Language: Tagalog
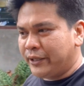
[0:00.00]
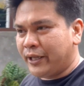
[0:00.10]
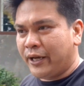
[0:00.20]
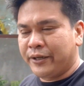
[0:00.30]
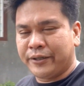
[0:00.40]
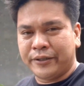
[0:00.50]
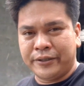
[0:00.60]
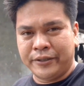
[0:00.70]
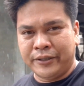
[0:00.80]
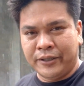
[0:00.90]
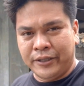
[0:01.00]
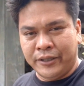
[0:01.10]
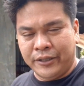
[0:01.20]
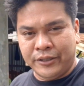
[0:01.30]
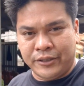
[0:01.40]
lang tayo.
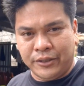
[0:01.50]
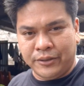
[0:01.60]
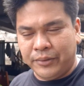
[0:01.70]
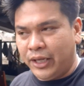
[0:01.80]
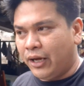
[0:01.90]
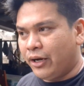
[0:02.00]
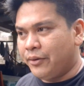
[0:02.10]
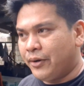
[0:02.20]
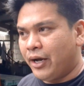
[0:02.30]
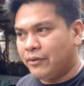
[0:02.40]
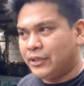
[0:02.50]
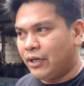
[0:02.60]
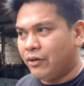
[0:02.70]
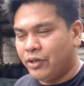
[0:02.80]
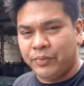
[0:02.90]
So, balikan ko kayo mga
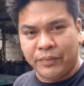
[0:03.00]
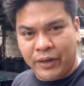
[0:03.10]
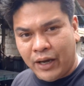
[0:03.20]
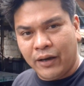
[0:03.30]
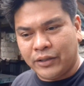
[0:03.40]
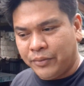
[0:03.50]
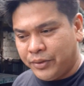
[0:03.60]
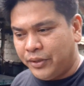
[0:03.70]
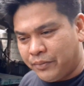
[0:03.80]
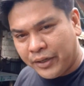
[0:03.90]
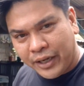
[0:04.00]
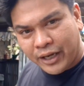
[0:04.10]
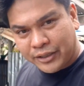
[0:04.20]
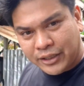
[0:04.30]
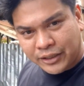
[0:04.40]
kawasa kung ano pa mga activity
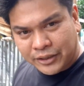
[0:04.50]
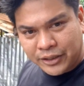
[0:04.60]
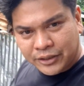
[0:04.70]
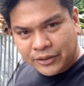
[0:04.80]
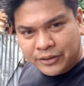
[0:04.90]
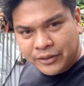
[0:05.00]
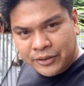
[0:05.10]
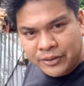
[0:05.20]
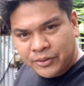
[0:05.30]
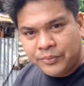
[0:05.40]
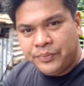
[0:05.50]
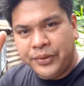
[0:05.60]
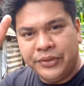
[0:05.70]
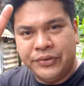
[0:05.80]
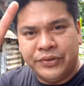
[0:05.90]
mangyayari sa atin dito.
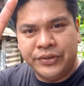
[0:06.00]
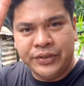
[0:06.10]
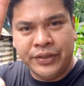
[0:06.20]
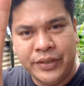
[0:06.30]
Peace!